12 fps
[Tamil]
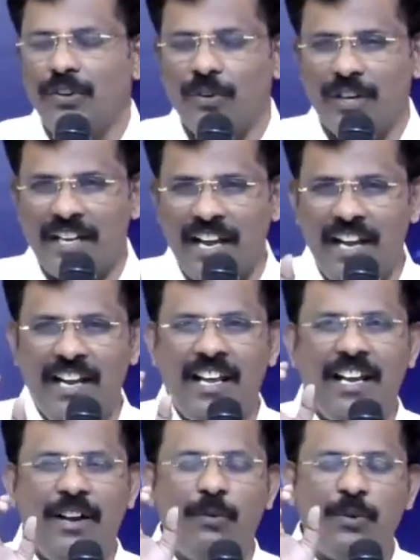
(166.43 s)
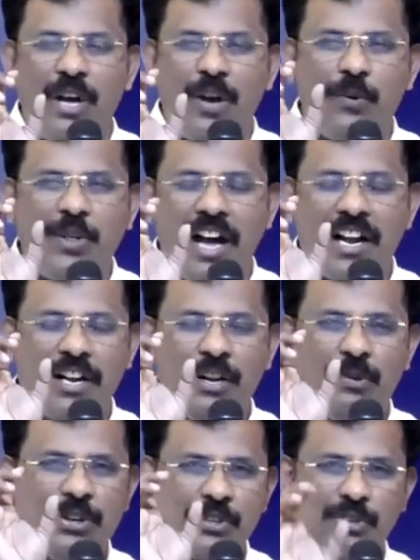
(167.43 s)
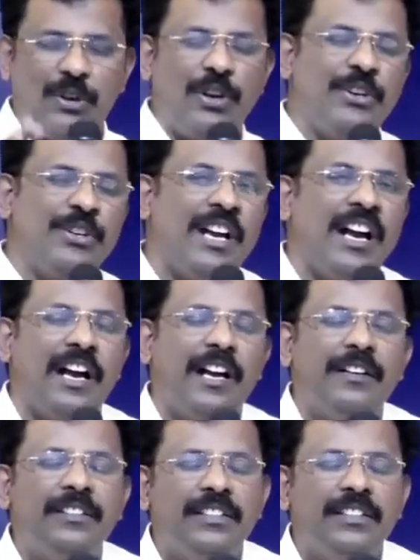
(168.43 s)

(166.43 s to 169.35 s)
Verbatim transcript: இதற்கு நல்ல உதா உதாரணம் ஒன்று சொல்லணும்னா